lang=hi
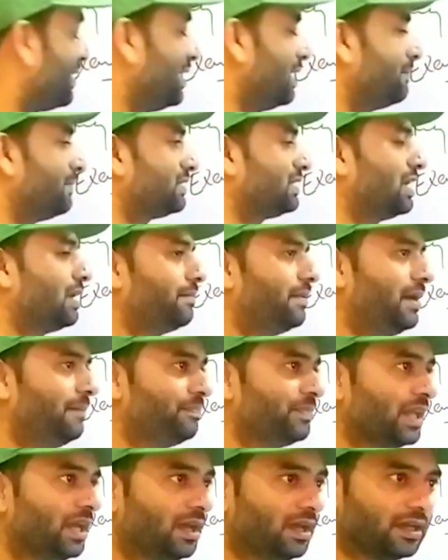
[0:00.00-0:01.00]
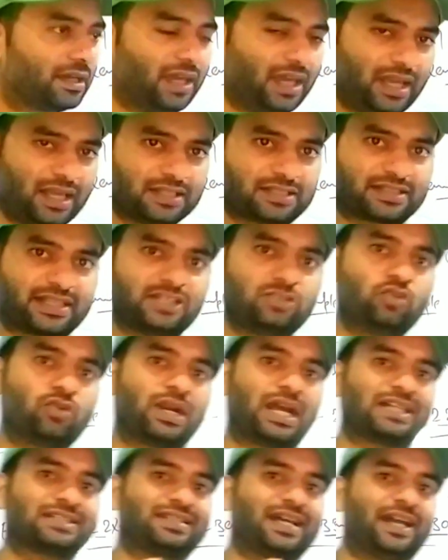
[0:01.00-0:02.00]
ये मतलब है कि इसकी जो
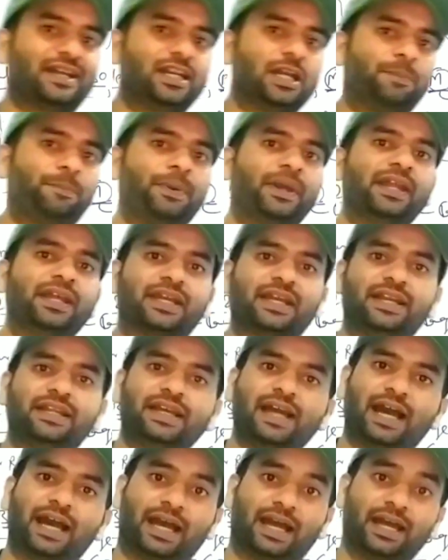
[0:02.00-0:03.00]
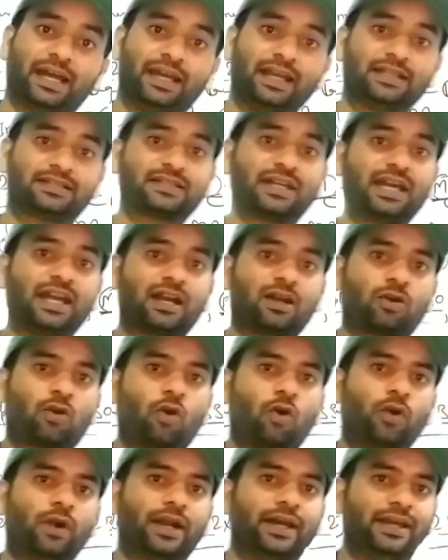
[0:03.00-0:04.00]
रासायनिक प्रक्रिया है इसका एक
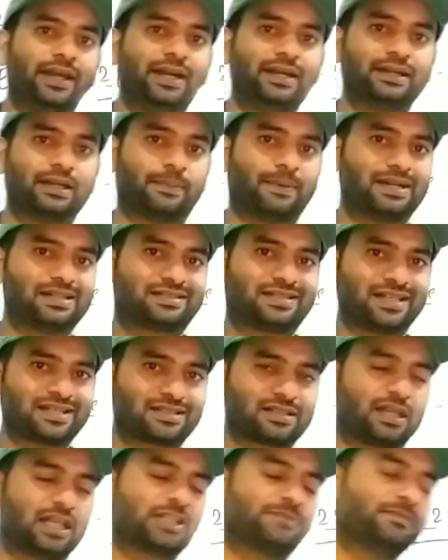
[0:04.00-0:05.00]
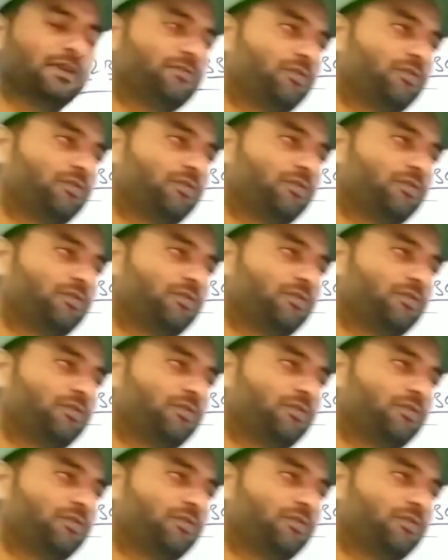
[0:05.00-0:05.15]
कोड है ये डबल सिक्स इसमें